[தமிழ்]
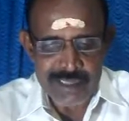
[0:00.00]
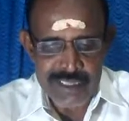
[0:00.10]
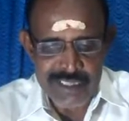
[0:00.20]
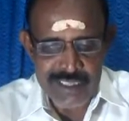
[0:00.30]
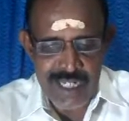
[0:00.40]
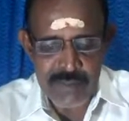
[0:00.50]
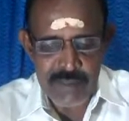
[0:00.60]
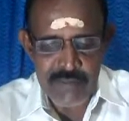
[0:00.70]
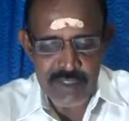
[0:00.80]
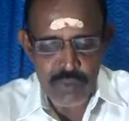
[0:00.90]

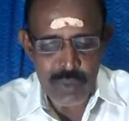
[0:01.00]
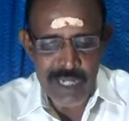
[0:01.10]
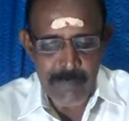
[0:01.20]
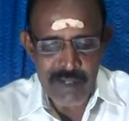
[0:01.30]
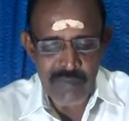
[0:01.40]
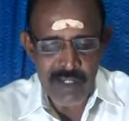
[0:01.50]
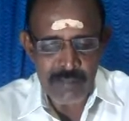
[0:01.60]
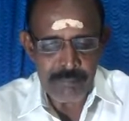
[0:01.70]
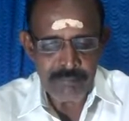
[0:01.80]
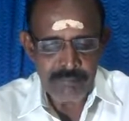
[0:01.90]
நட்சத்திராதிபதி வந்து சூரிய பகவான்
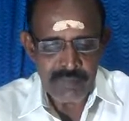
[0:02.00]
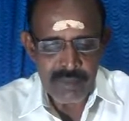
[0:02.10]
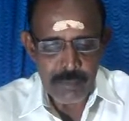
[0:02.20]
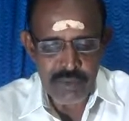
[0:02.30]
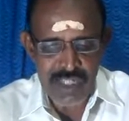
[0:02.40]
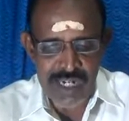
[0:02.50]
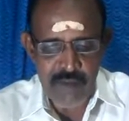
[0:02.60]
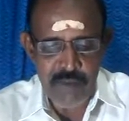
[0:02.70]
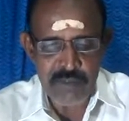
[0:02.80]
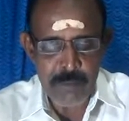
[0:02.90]
புஷ்கர
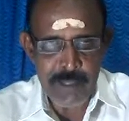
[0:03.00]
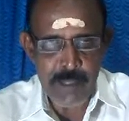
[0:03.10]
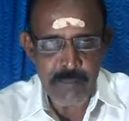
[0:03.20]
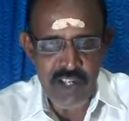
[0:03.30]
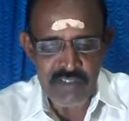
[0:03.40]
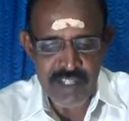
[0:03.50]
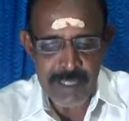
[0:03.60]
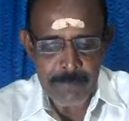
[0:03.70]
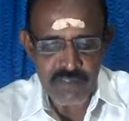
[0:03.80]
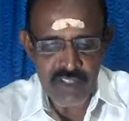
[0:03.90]
நவாம்சம் பெறும் ராசி
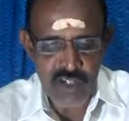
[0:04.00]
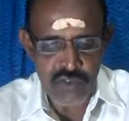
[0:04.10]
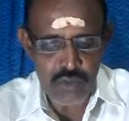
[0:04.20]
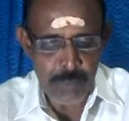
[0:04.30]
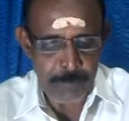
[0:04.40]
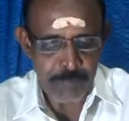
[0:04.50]
தனுசு